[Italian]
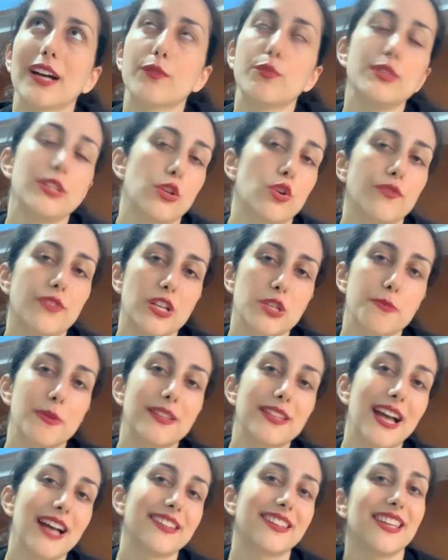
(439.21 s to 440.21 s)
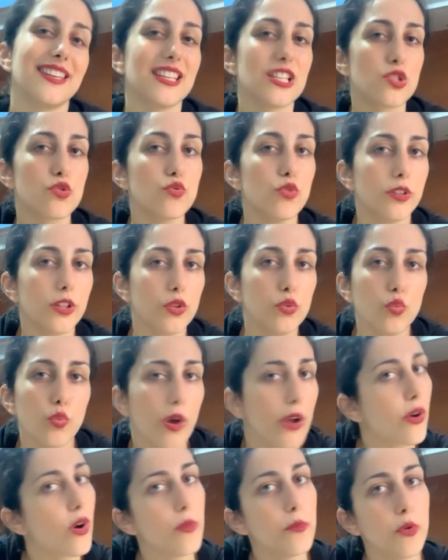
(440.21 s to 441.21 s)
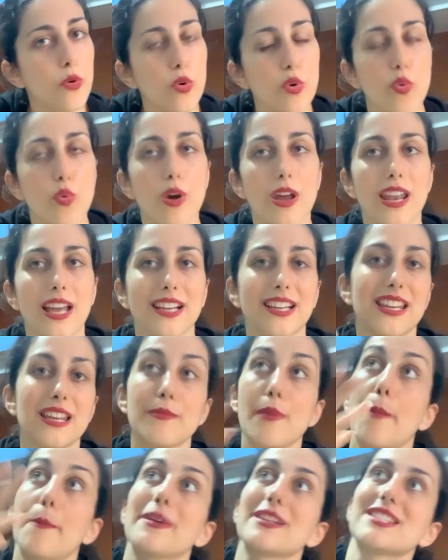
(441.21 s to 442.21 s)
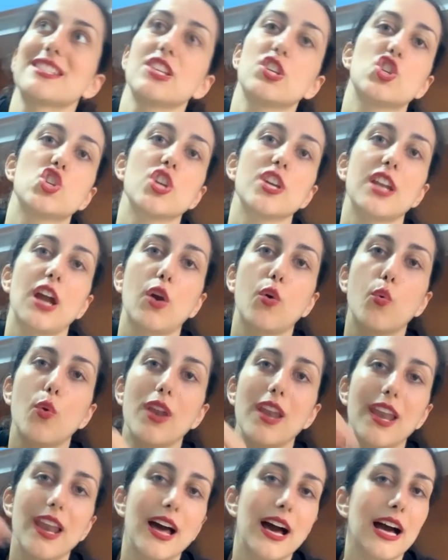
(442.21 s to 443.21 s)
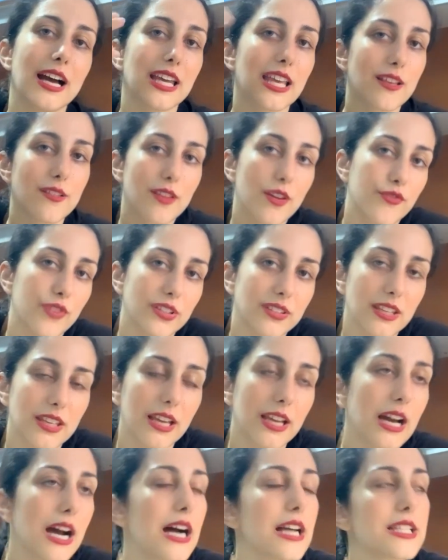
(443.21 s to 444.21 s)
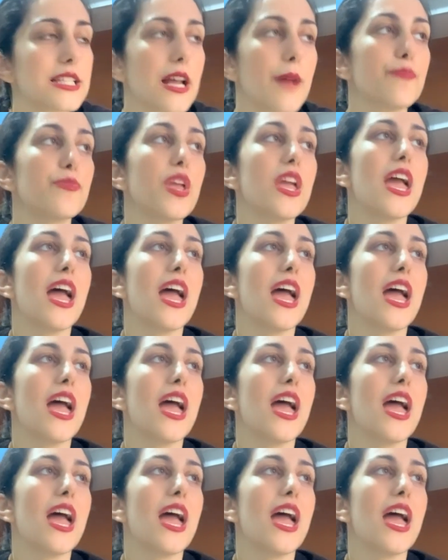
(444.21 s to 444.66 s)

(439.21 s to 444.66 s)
quindi non vi aspettate nessuno dei due comunque, la crema pasticcera, quella che, che fate in casa.